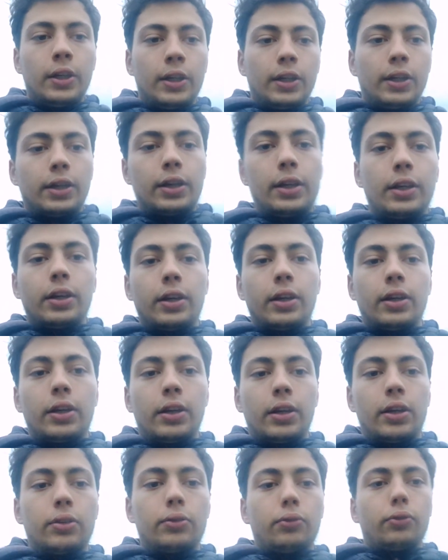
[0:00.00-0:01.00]

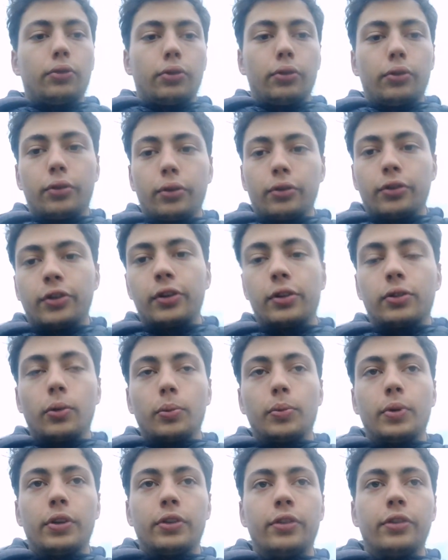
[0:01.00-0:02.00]
Et donc sur cette
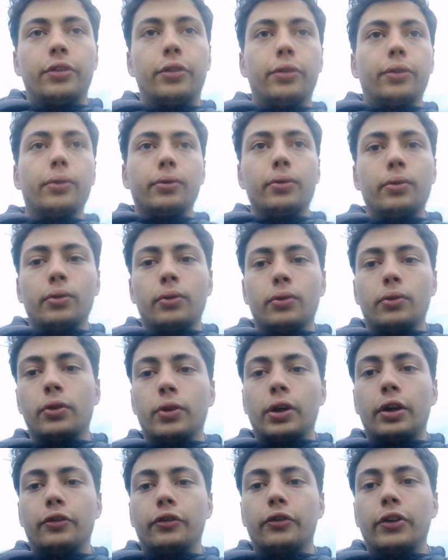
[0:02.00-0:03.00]
compétition, on
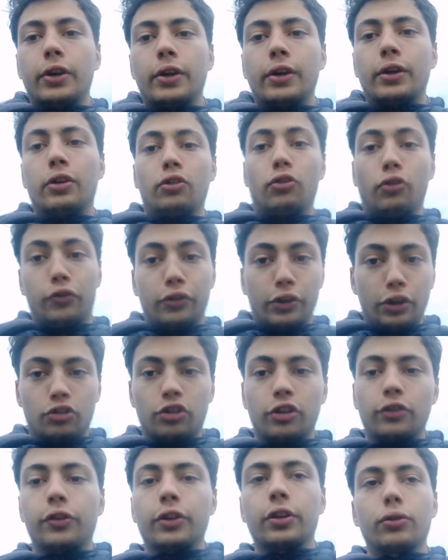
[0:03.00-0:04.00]
a fait, enfin
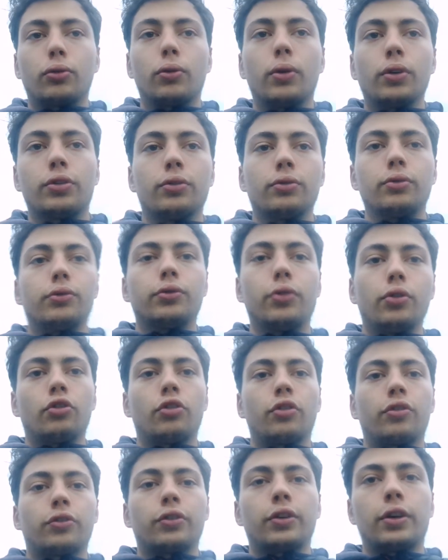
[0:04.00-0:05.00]
j'ai fait 3 de nouveau,
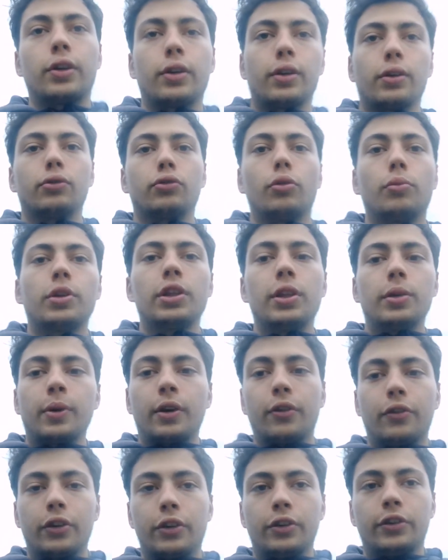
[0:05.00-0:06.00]
j'ai fait 2 mini
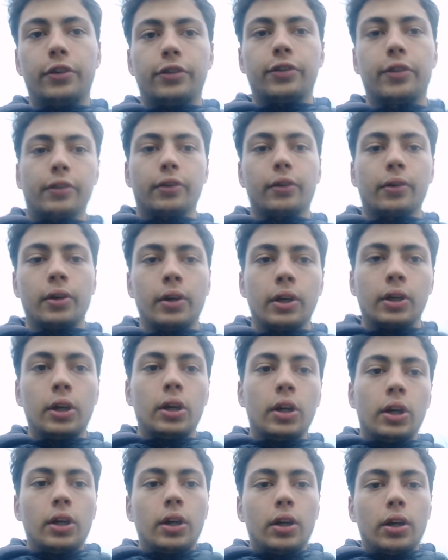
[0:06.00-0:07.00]
perfadis
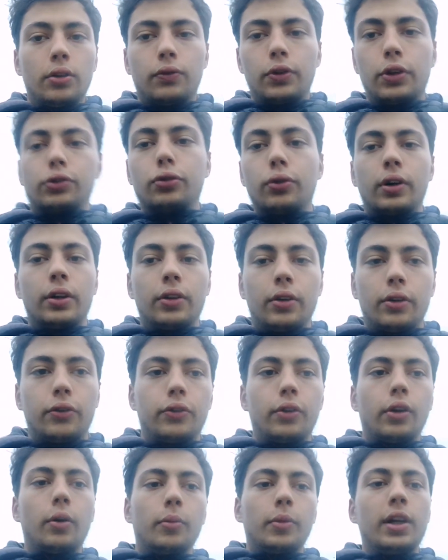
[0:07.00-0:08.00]
et une victoire à
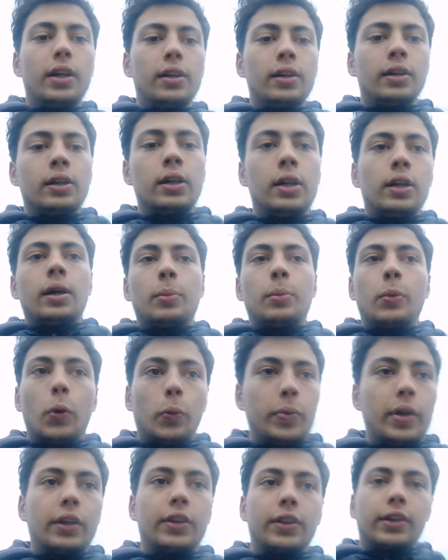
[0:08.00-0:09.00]
9 normales mais
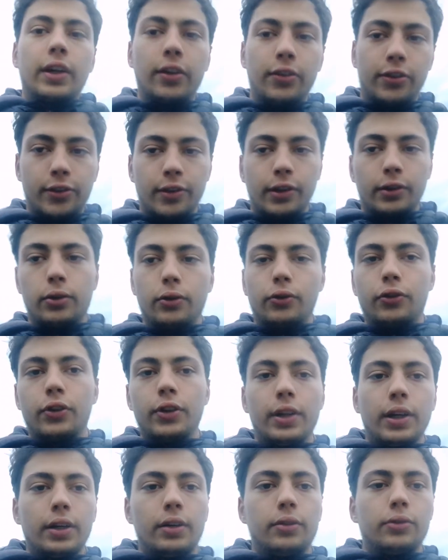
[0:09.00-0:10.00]
on perd 13-5 au
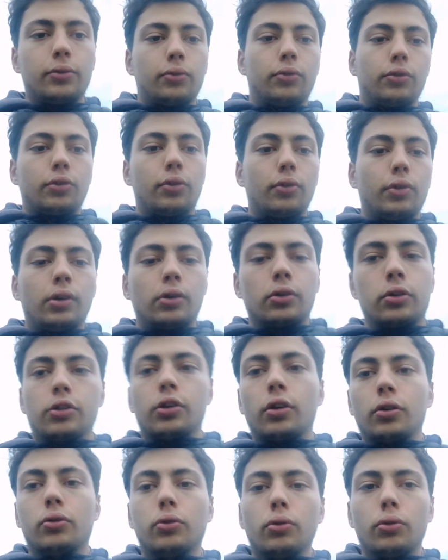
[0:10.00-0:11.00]
final, donc euh, là
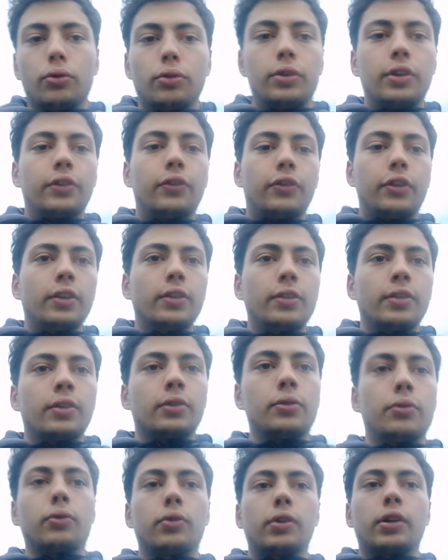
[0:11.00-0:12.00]
encore lourde défaite.
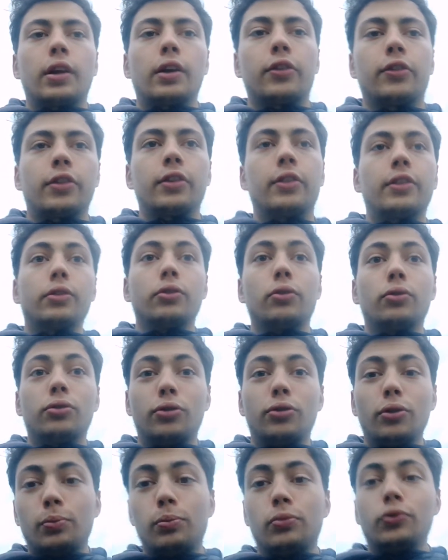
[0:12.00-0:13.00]
Donc là, c'était nos
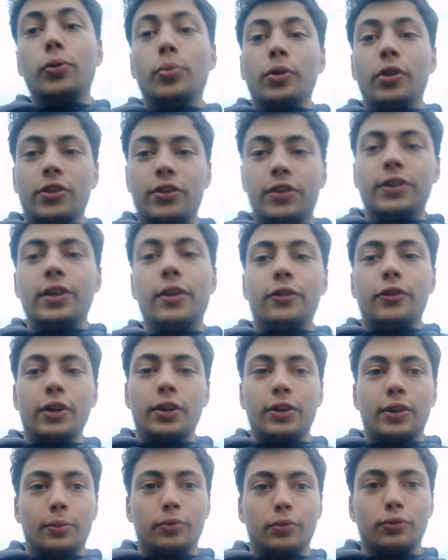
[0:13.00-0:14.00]
deux plus petites
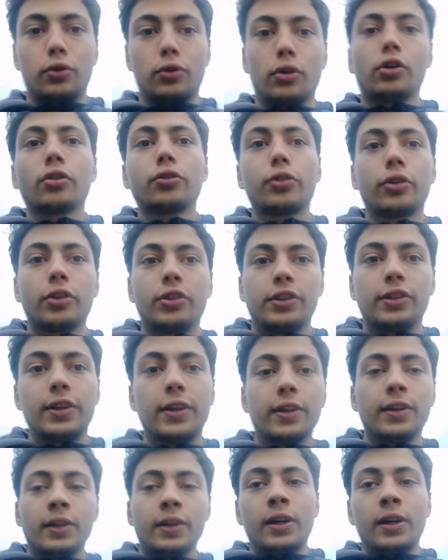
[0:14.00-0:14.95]
défaites hein, pour ordre d'idée.